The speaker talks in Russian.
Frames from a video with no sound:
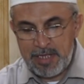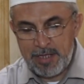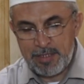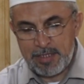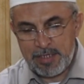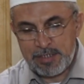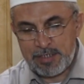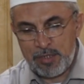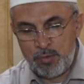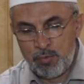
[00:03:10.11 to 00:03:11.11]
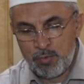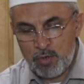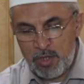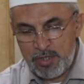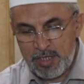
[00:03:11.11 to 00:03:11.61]
Но он твердил
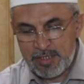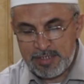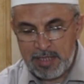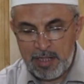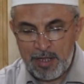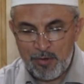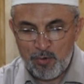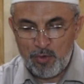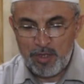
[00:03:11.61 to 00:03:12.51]
«Коран не сотворен».